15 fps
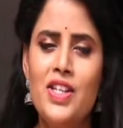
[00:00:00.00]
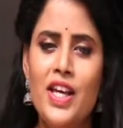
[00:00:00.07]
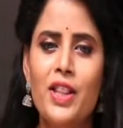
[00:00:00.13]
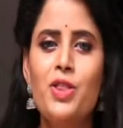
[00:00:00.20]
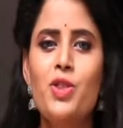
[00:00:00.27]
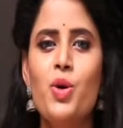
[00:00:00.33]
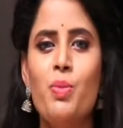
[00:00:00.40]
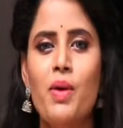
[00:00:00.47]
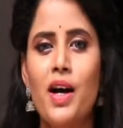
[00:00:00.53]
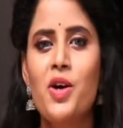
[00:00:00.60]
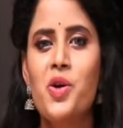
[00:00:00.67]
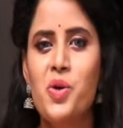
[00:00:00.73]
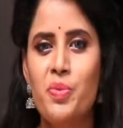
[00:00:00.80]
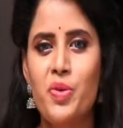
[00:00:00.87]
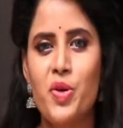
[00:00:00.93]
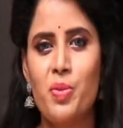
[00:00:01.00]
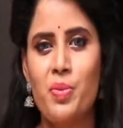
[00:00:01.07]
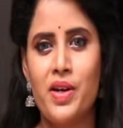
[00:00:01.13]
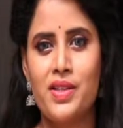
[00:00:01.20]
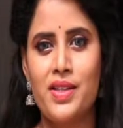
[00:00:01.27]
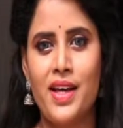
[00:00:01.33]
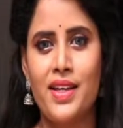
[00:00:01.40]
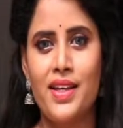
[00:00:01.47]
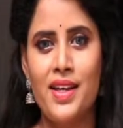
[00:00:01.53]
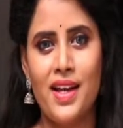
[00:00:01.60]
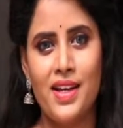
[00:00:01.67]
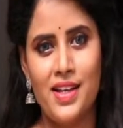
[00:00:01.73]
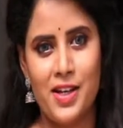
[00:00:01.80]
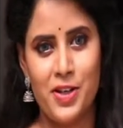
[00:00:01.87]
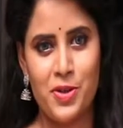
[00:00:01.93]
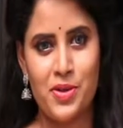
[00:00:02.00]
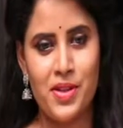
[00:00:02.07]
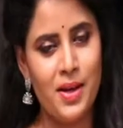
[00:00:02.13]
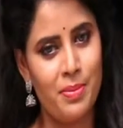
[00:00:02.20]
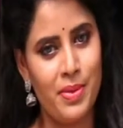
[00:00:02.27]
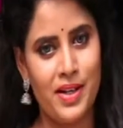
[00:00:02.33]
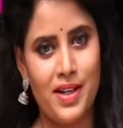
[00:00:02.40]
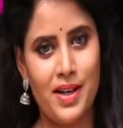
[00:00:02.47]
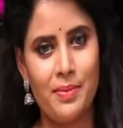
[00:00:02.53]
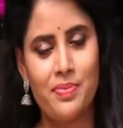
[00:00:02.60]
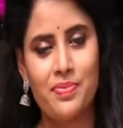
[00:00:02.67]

ఎంతో బాగా ఉపయోగపడతాయి అని అంటుంది ఆ పిట్ట